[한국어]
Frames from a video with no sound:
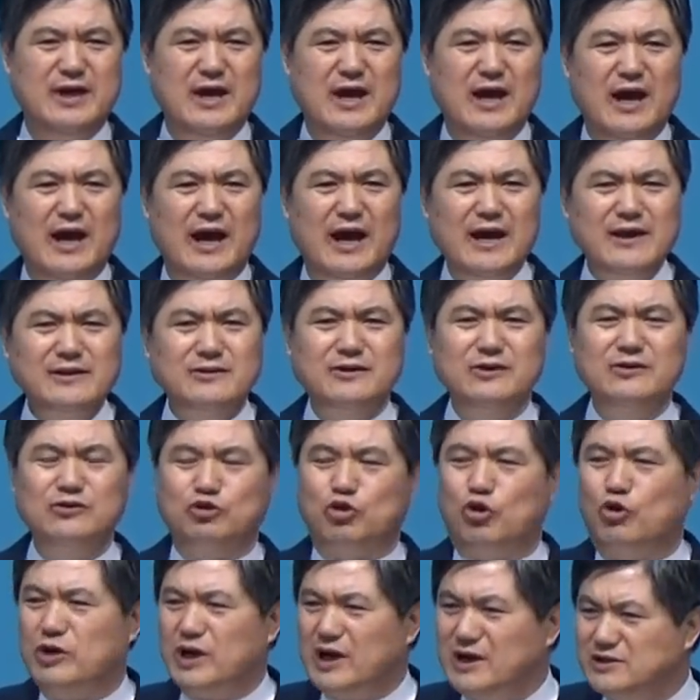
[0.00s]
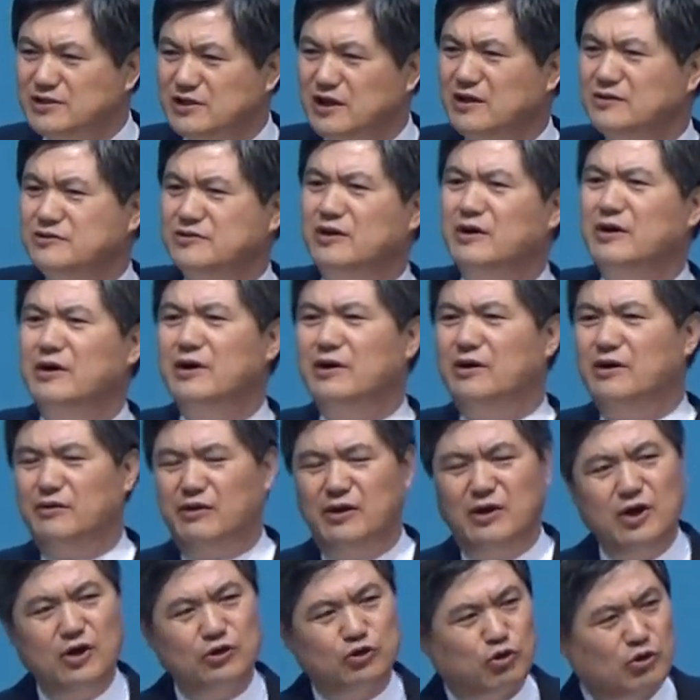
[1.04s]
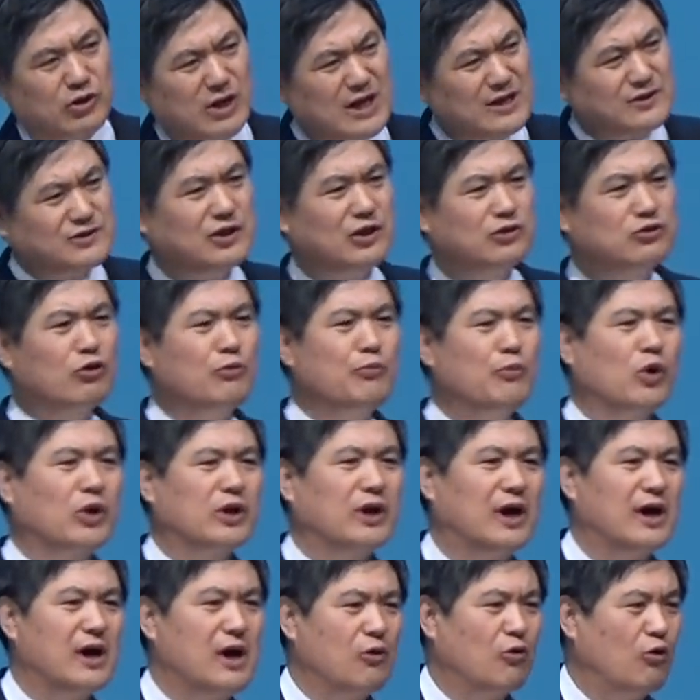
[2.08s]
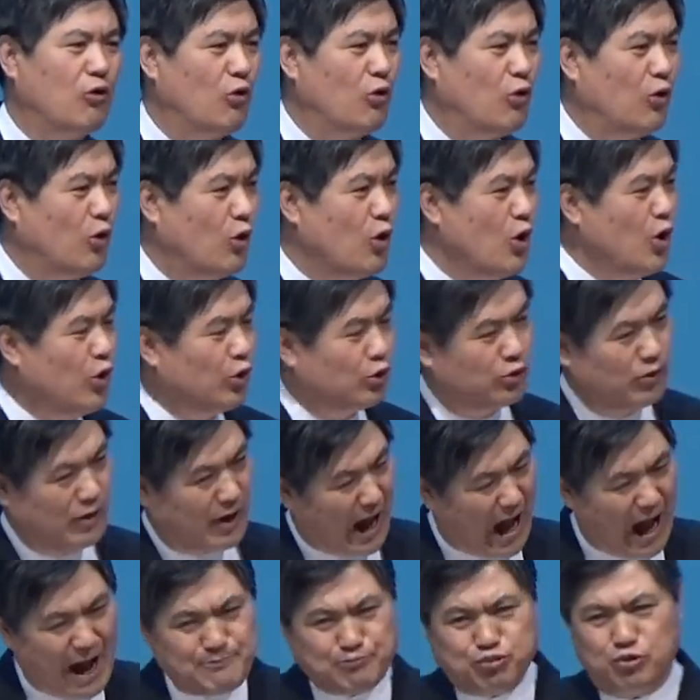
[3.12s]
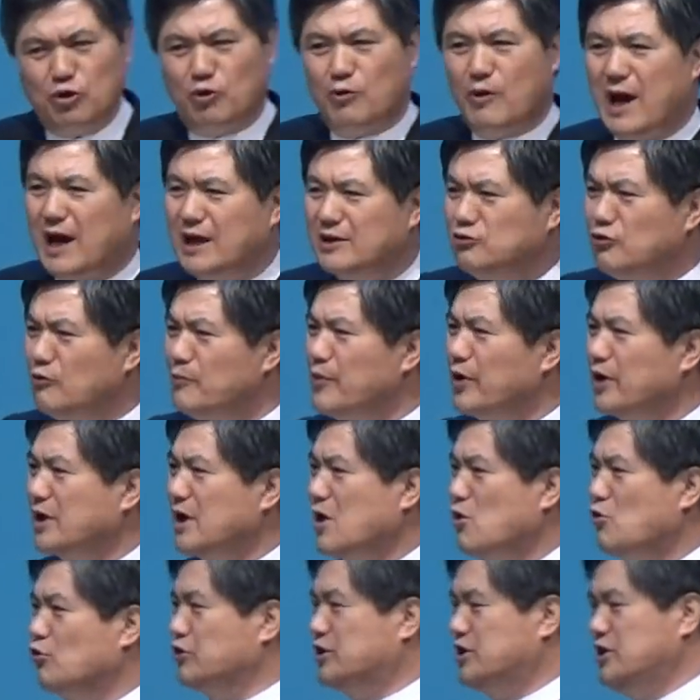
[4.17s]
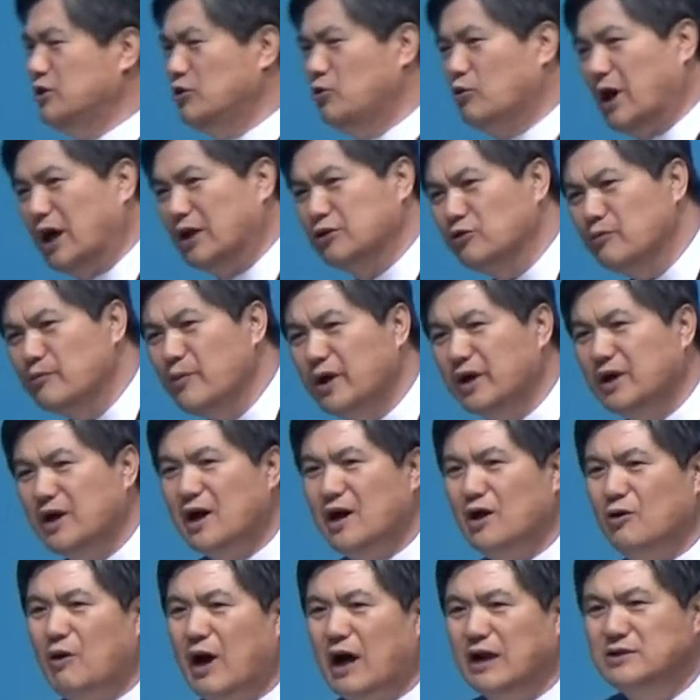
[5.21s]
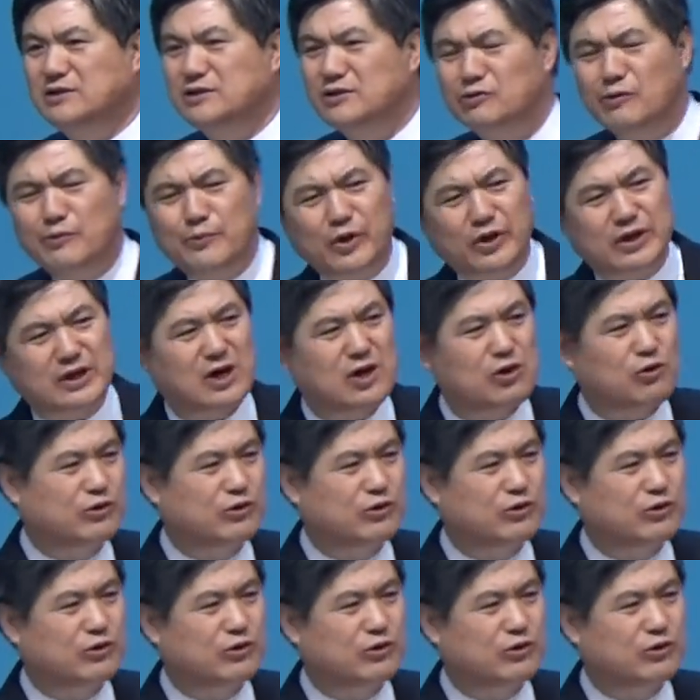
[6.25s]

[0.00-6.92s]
하여튼 돌아서서 돌아서도 뭐라 하고 앞으로 와도 뭐라 하고 뒤로 가도 뭐라 하고 앉아도 뭐라 하고